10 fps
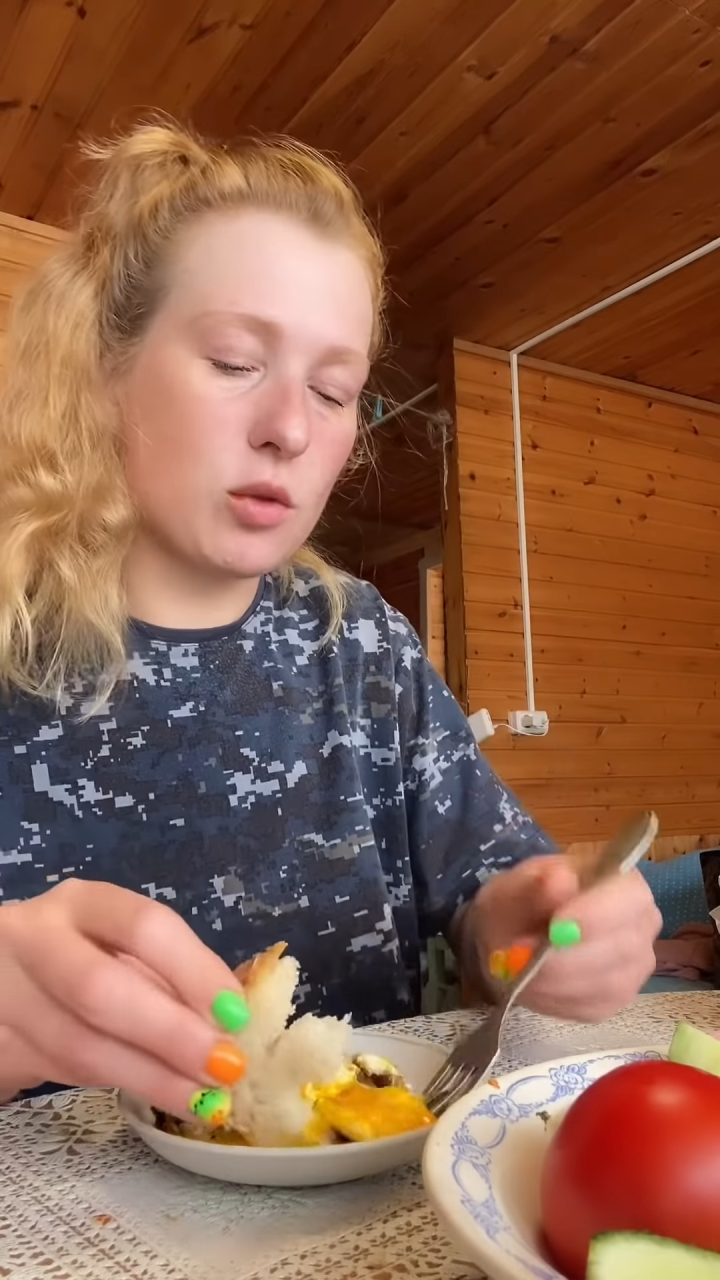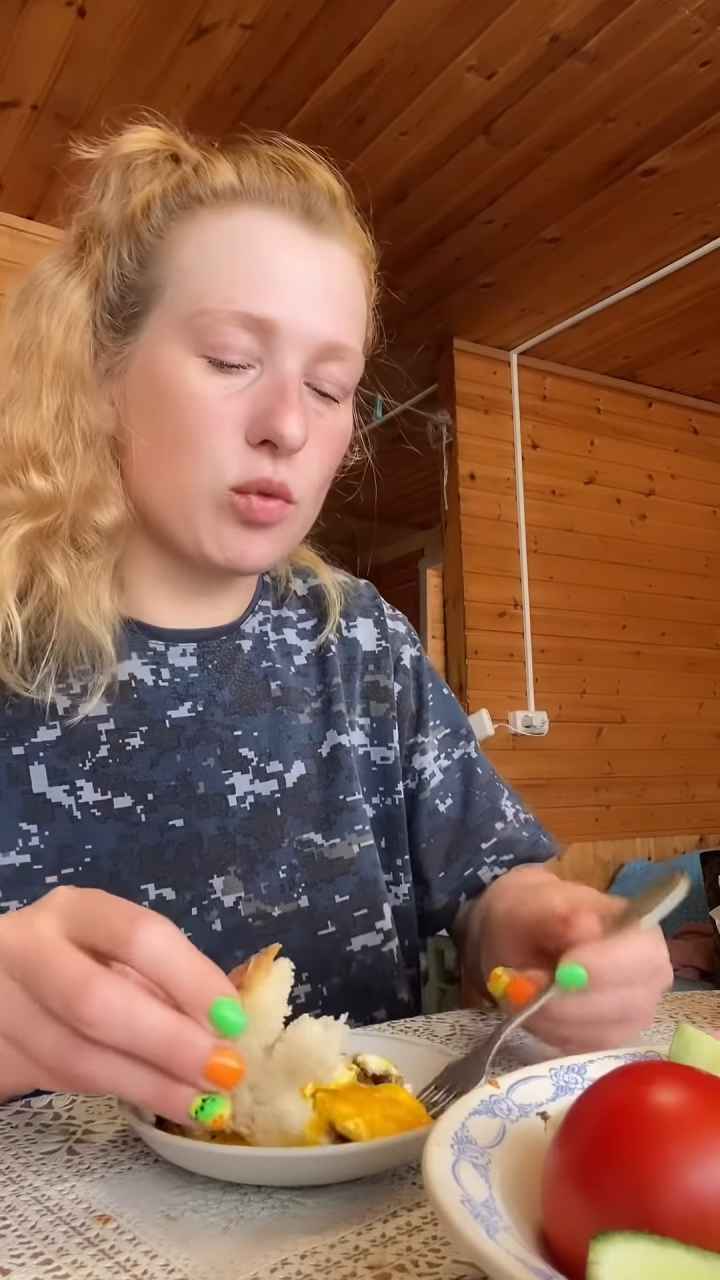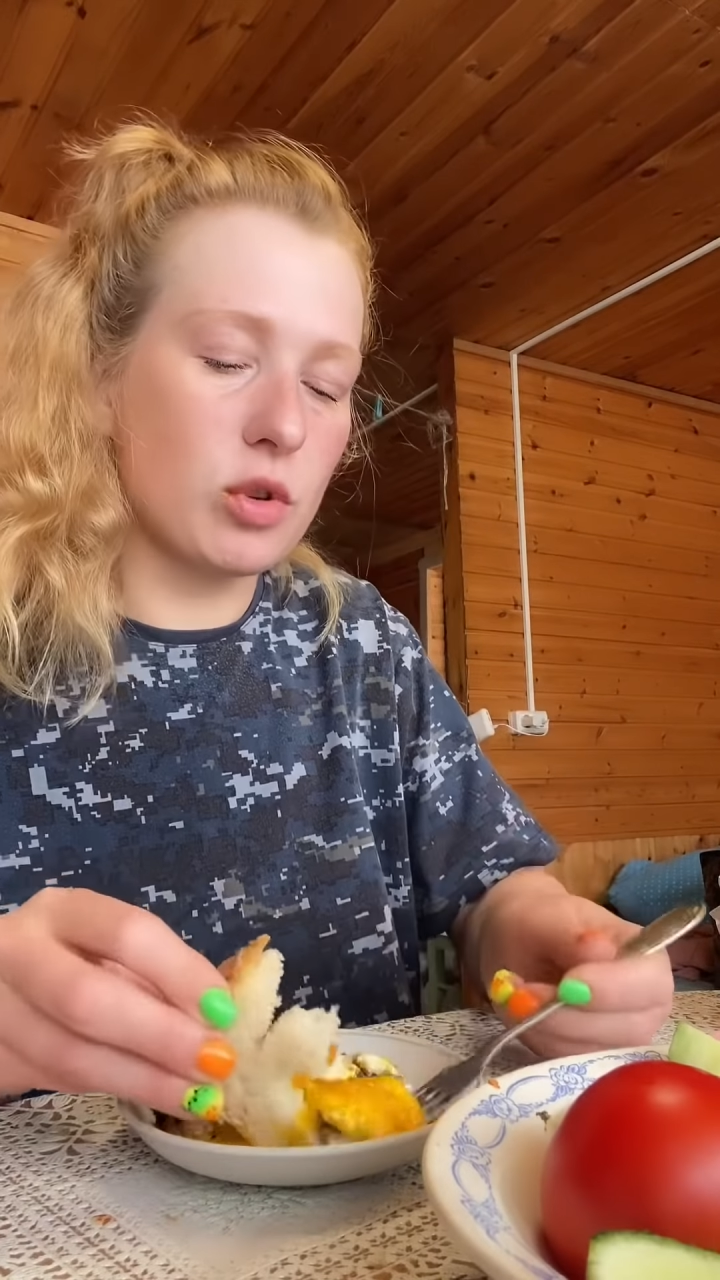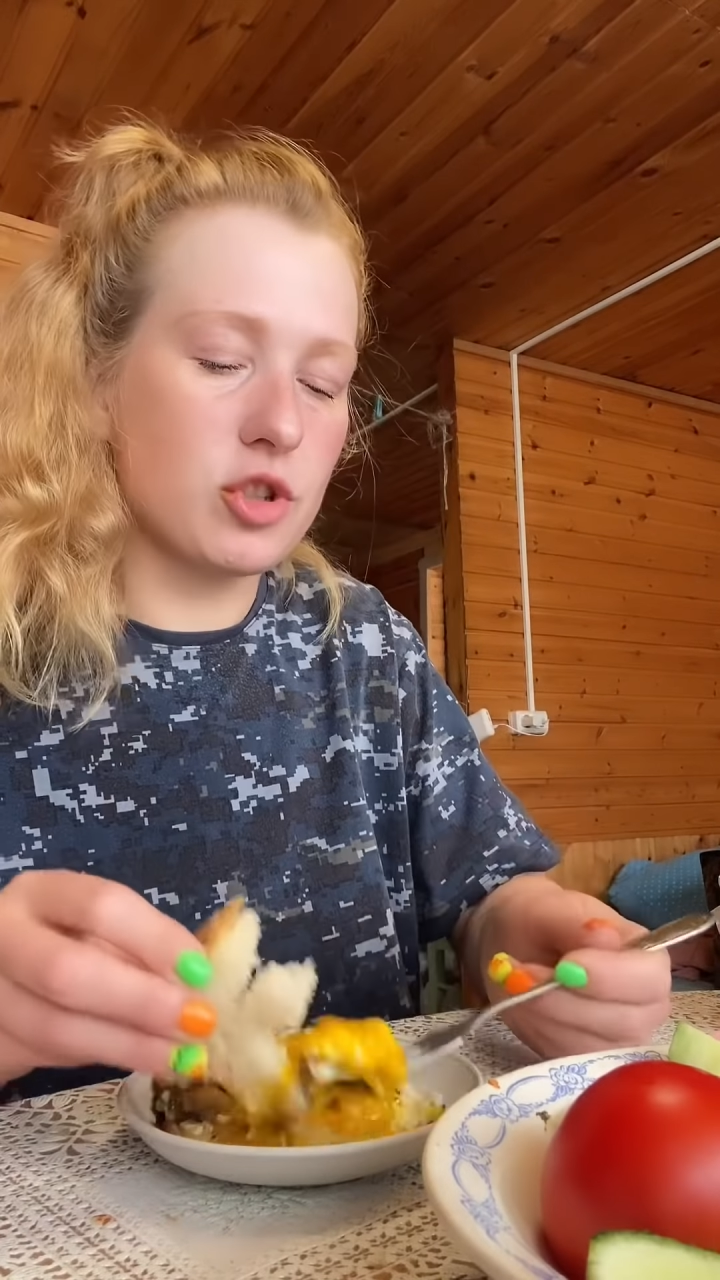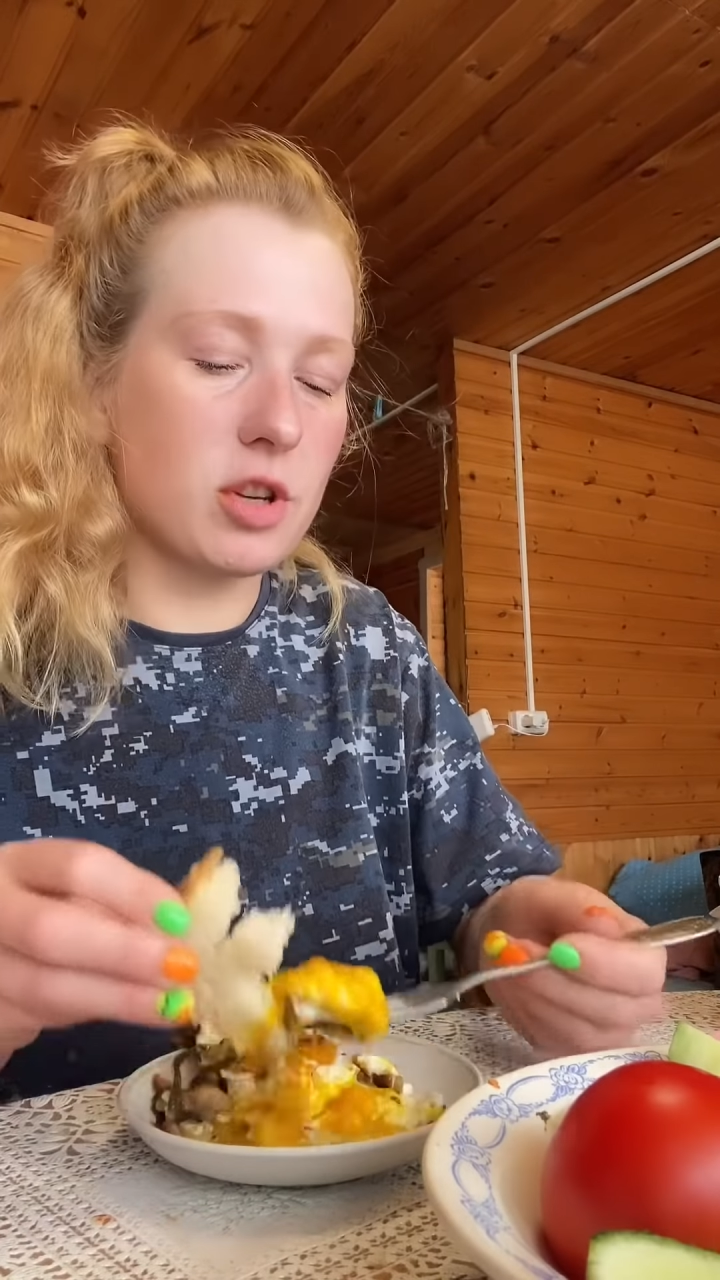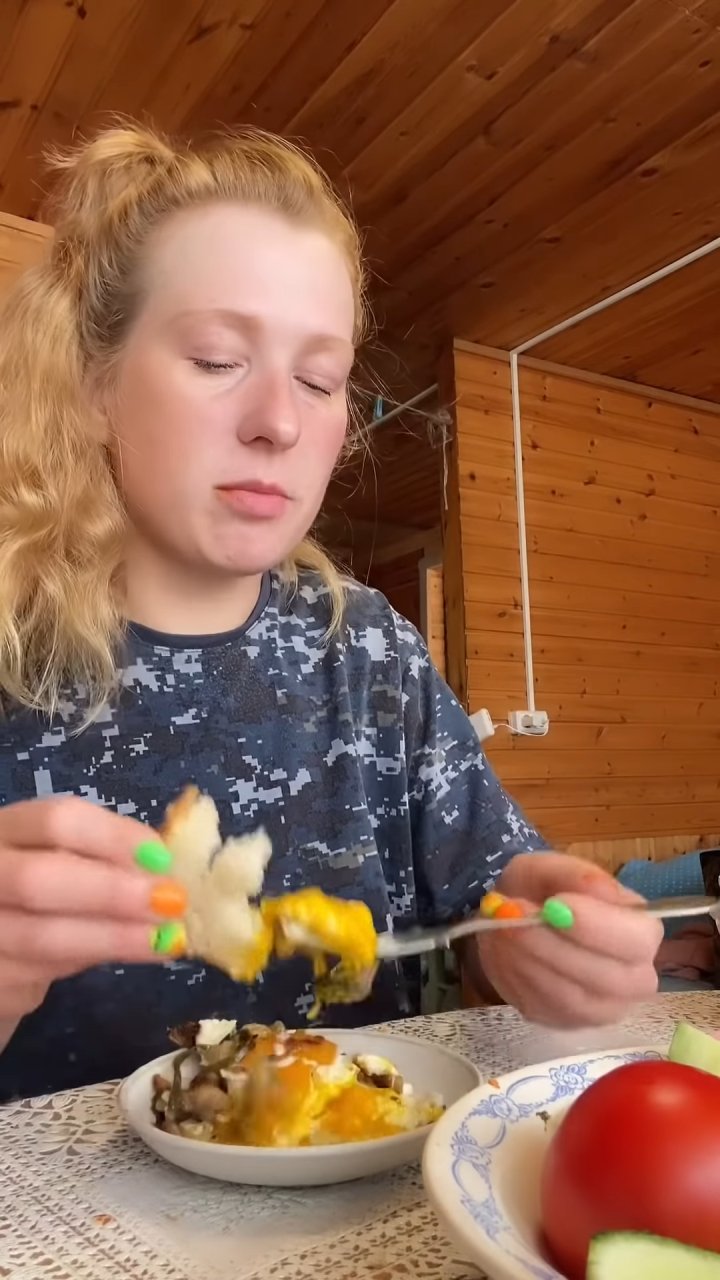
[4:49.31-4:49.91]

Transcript: курочки